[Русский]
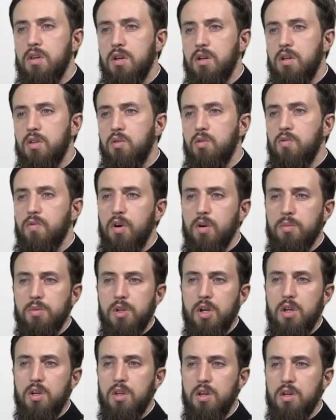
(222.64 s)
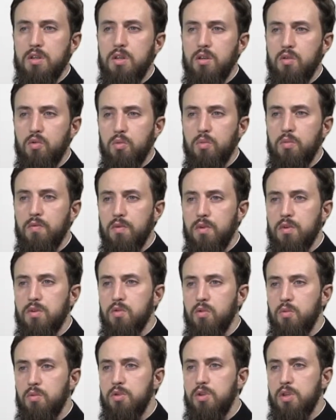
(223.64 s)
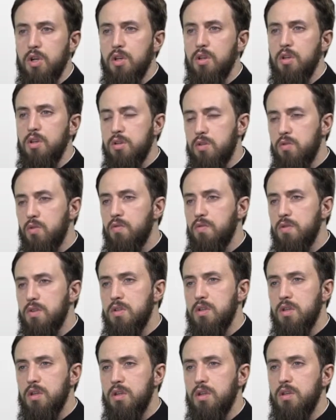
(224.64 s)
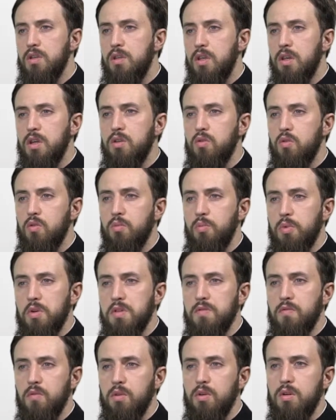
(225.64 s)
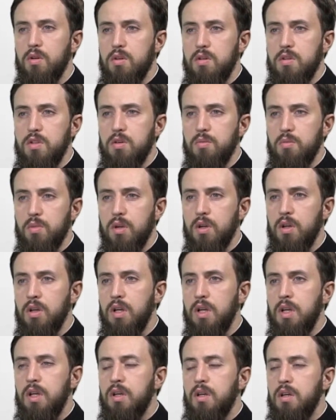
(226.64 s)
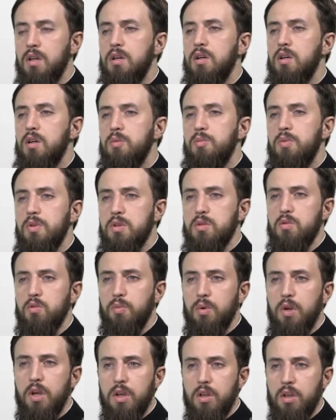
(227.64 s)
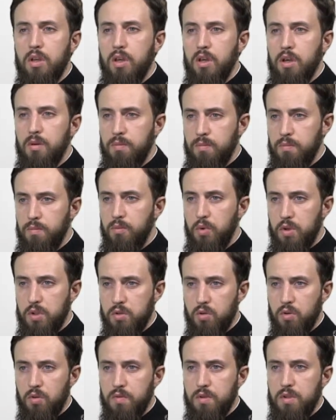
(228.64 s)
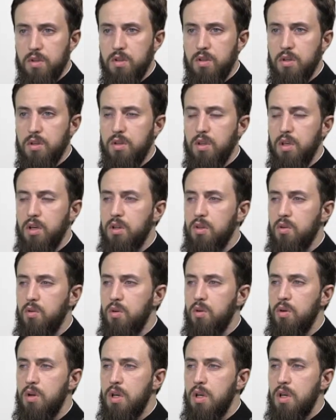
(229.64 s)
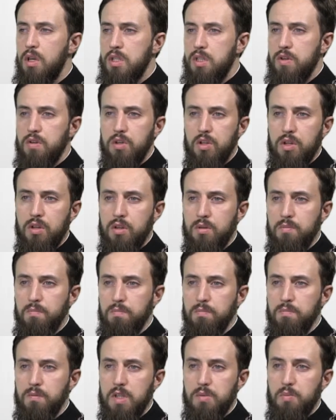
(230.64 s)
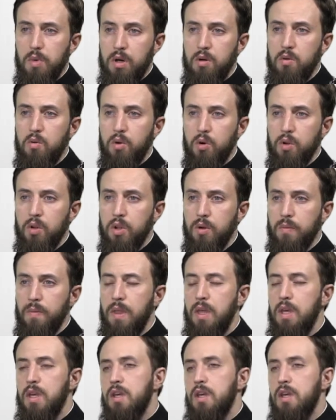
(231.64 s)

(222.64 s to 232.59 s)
те, кто вообще не задумывается о мучении совести. Те, кто позволили себе э, преступление по совести, те, кто совершенно спокойны.